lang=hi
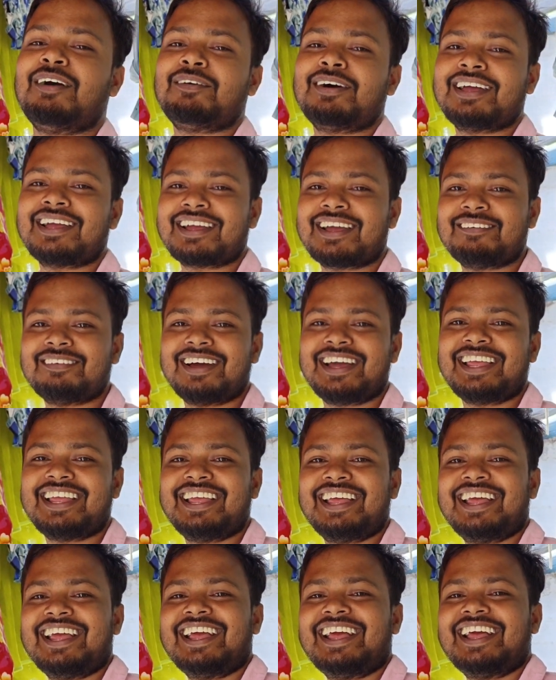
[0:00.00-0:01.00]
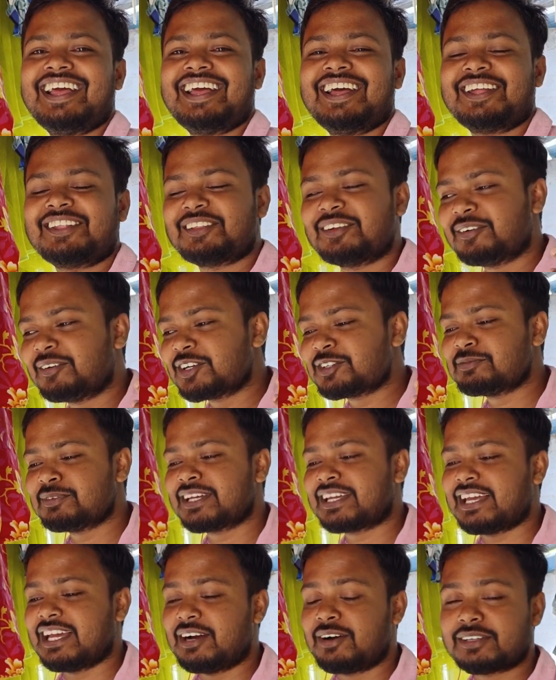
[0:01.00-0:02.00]
कमाएंगे भाई तो
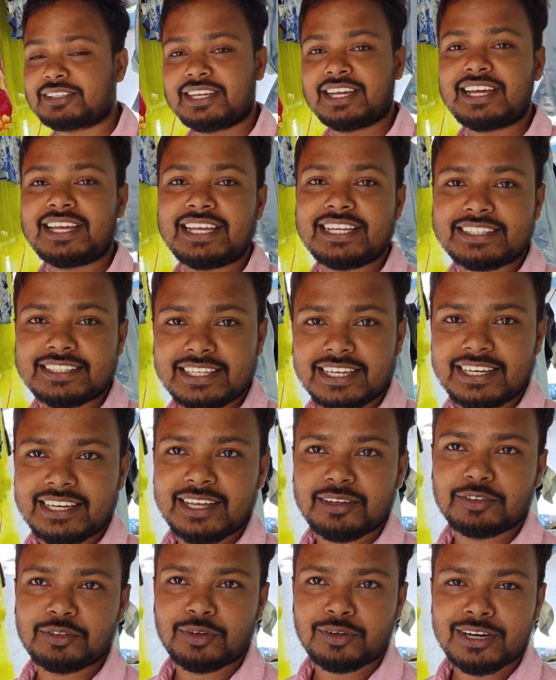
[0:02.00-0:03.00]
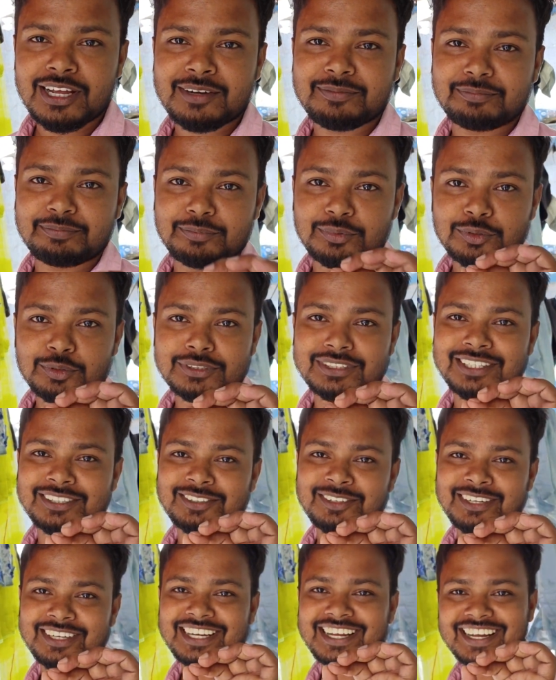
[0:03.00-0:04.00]
उसमें क्या होता है ईद के लिए थोड़ा फुर्ती
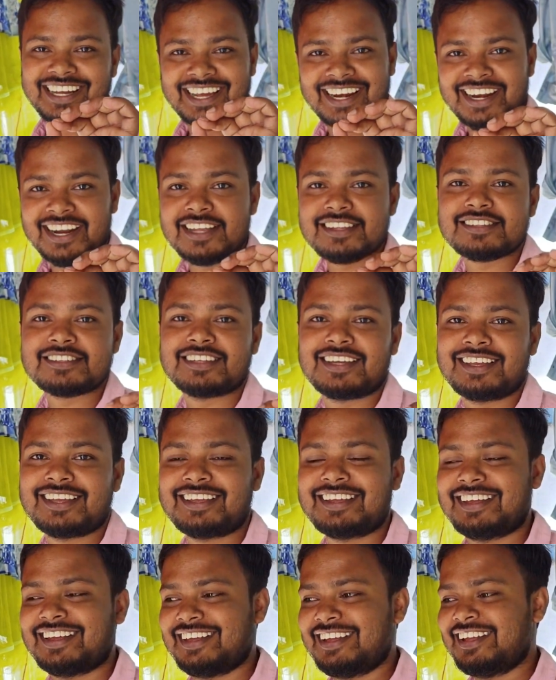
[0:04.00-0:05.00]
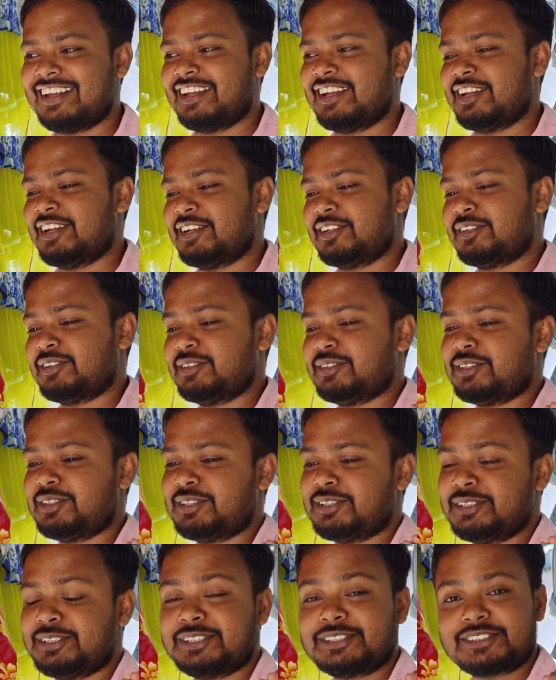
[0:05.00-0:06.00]
जो है ना करना सही है
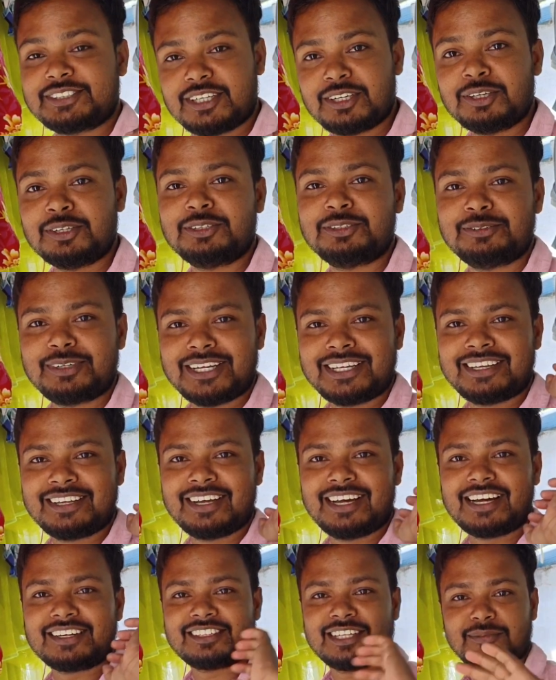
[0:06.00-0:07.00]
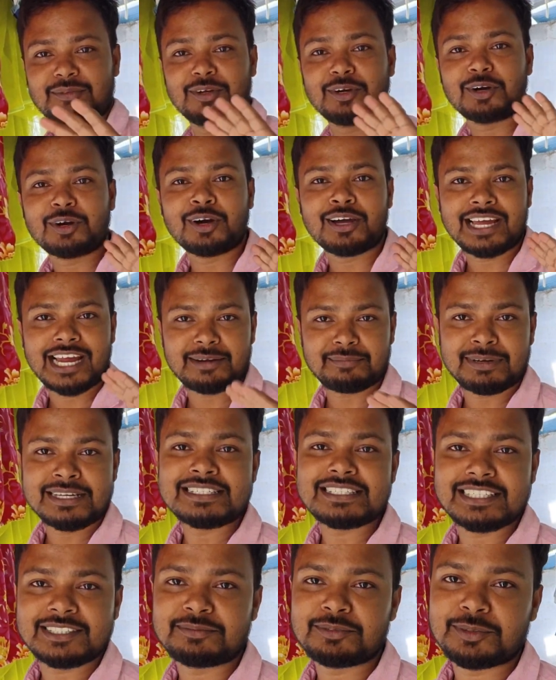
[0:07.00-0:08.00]
तो चलो भाई और सब लोगों को
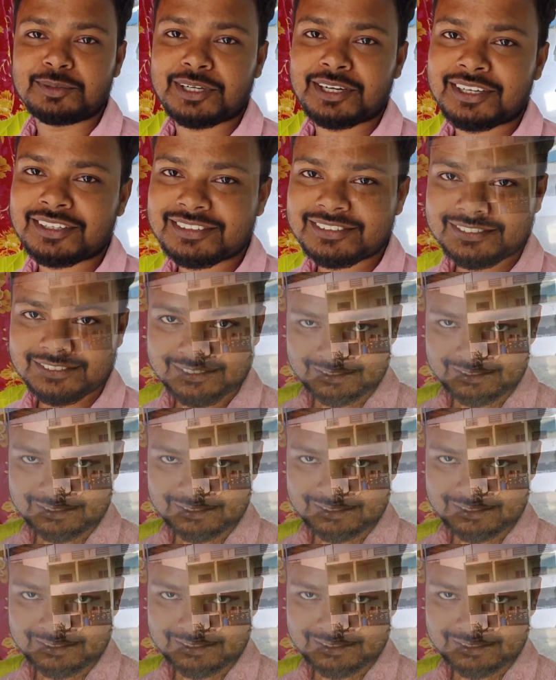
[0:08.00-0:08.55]
एडवांस ईद मुबारक